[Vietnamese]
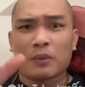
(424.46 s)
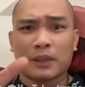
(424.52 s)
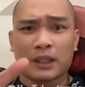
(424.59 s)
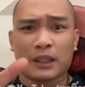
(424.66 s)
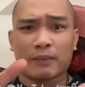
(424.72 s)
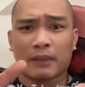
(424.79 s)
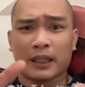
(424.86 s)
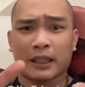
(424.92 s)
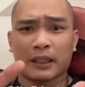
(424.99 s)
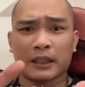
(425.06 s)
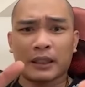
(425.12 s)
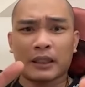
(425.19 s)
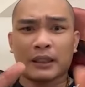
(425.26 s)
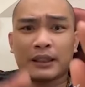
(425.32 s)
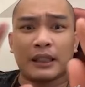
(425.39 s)
bình khiêm này
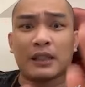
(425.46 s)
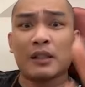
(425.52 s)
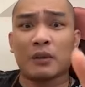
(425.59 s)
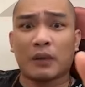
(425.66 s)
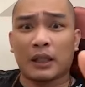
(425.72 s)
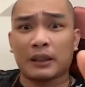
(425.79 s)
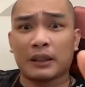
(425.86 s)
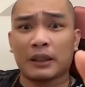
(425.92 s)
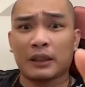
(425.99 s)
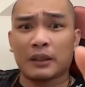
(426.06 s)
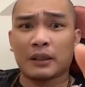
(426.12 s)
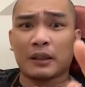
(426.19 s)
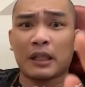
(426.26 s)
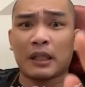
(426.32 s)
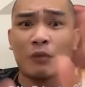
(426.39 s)
sẽ được gọi là gì
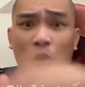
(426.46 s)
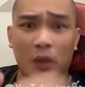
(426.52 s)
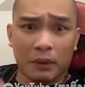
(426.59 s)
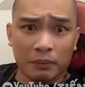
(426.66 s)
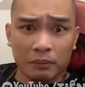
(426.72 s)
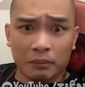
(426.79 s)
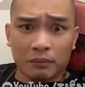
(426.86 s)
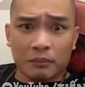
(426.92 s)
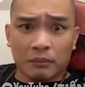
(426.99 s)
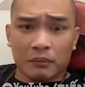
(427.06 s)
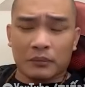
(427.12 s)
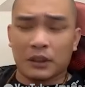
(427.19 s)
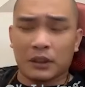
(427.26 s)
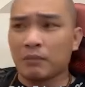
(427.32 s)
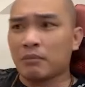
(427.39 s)
là vua
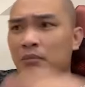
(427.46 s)
nhưng